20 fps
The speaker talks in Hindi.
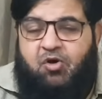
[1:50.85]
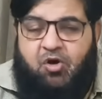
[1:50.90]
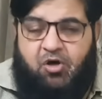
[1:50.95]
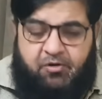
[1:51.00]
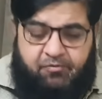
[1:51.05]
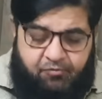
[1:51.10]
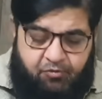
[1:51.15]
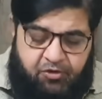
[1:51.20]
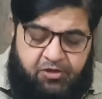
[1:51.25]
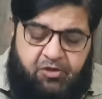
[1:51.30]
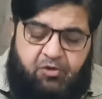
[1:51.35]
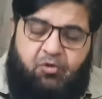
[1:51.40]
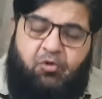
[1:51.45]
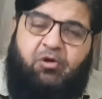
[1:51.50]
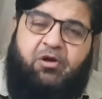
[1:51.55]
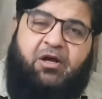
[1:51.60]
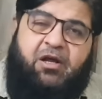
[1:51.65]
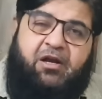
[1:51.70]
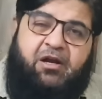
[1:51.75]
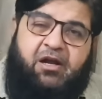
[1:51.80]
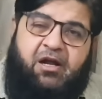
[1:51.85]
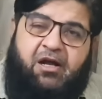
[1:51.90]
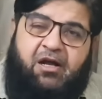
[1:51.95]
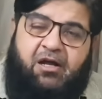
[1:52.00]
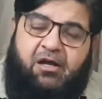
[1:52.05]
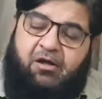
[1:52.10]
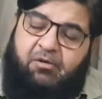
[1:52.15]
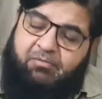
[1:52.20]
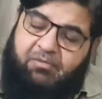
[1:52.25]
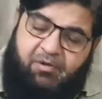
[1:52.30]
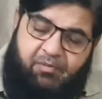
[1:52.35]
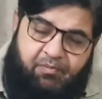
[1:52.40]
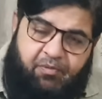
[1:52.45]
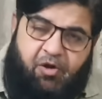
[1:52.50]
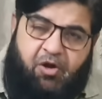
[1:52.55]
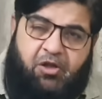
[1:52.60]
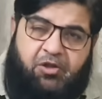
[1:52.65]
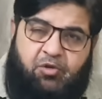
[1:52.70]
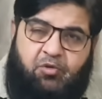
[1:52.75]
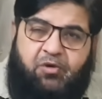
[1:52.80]
और वही होकर रहा हमने
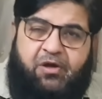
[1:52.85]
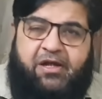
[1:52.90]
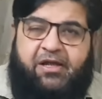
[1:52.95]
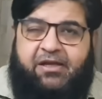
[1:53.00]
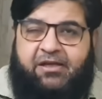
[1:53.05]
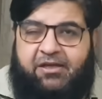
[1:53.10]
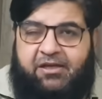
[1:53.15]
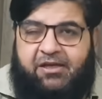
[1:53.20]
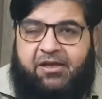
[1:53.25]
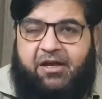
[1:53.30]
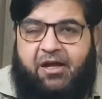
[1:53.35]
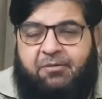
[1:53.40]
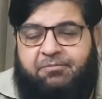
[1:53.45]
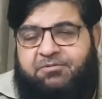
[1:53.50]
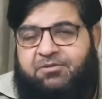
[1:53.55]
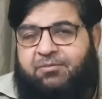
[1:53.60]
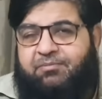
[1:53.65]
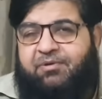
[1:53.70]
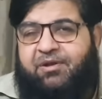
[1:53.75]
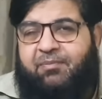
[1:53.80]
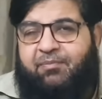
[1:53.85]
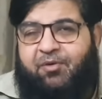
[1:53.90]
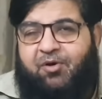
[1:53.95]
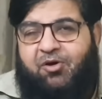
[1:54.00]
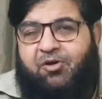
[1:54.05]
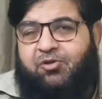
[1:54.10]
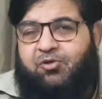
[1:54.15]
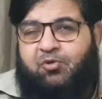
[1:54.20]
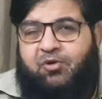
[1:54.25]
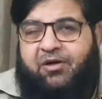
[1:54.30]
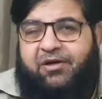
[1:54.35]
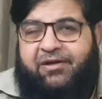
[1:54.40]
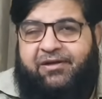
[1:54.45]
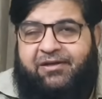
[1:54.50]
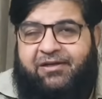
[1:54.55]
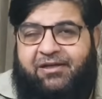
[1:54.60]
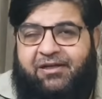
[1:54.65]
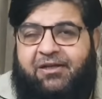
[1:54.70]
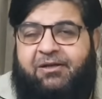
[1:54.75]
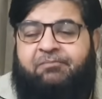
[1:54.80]
बहुत दुआएं की आप सब ने बहुत दुआएं
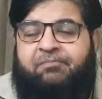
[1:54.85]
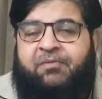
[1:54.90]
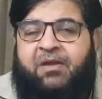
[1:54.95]
की